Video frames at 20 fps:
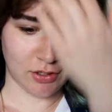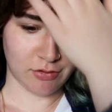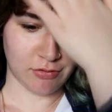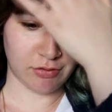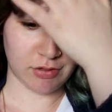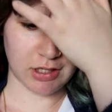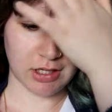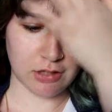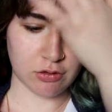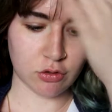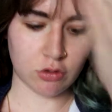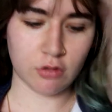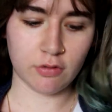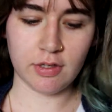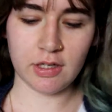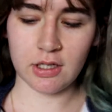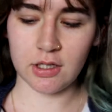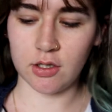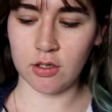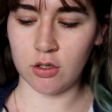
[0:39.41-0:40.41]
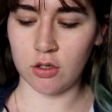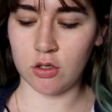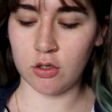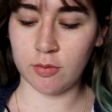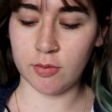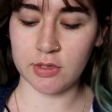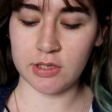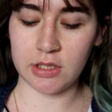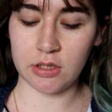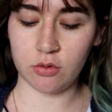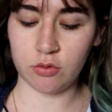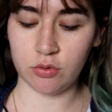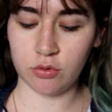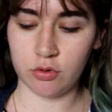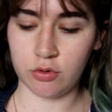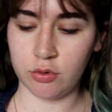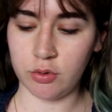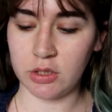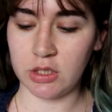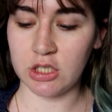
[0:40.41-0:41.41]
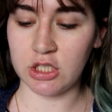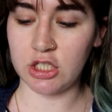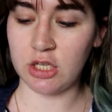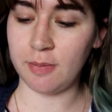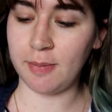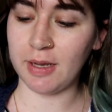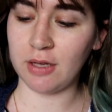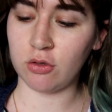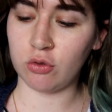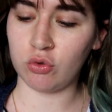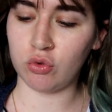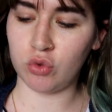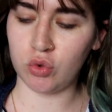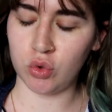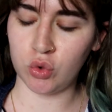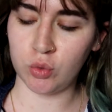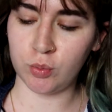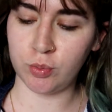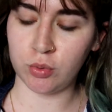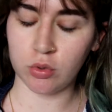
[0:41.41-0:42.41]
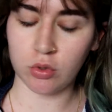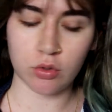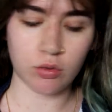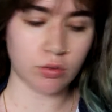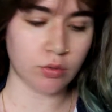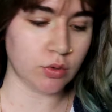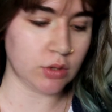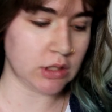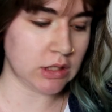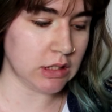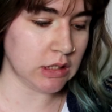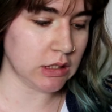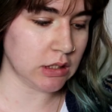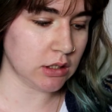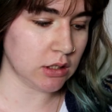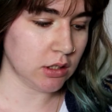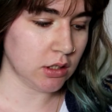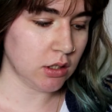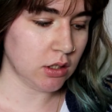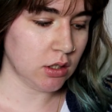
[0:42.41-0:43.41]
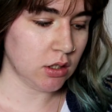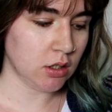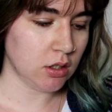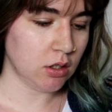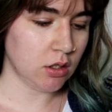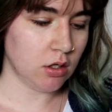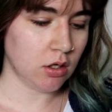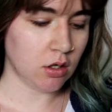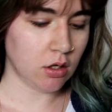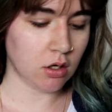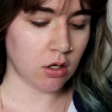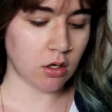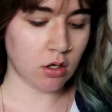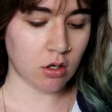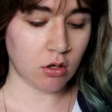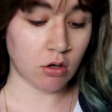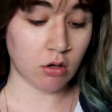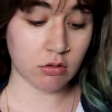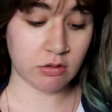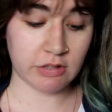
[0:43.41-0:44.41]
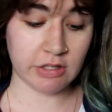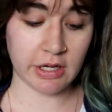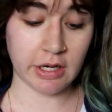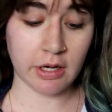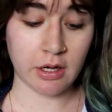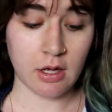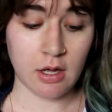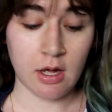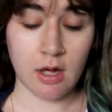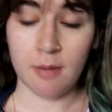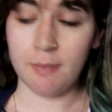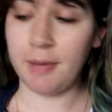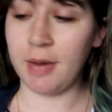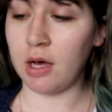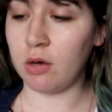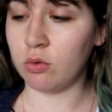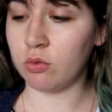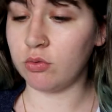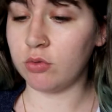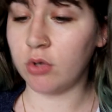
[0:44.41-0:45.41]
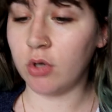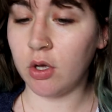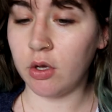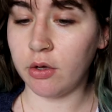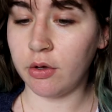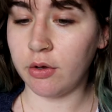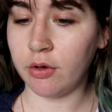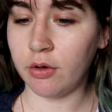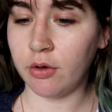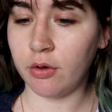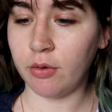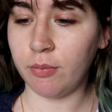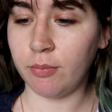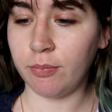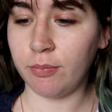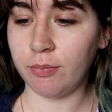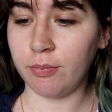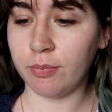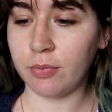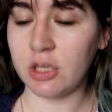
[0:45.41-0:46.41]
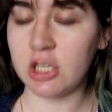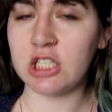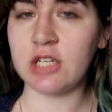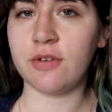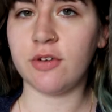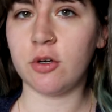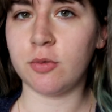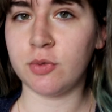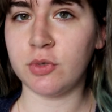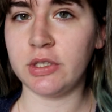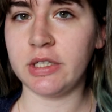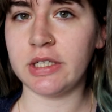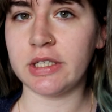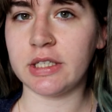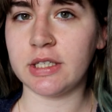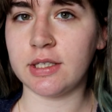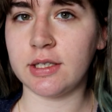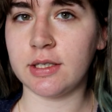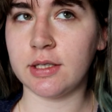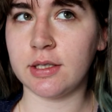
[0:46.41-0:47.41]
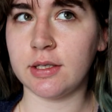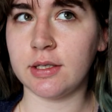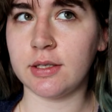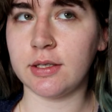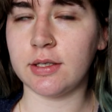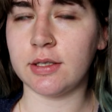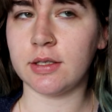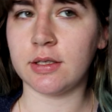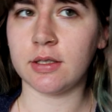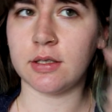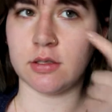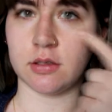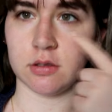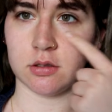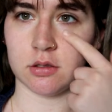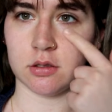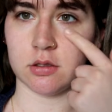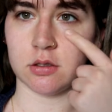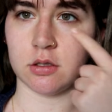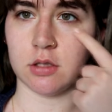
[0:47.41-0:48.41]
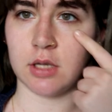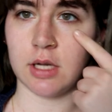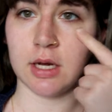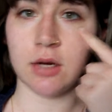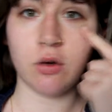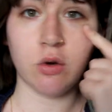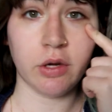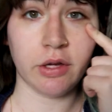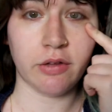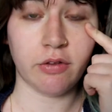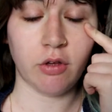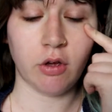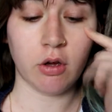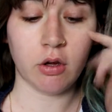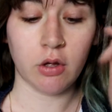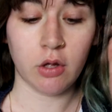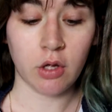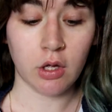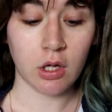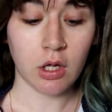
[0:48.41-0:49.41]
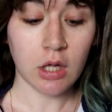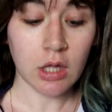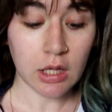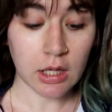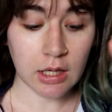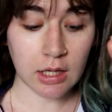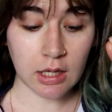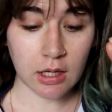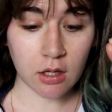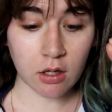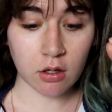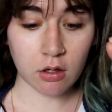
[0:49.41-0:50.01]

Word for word: Voilà, donc on va euh, commencer tout de suite. J'ai pas tout pour une routine entière. Par contre, j'avais commandé un, correcteur et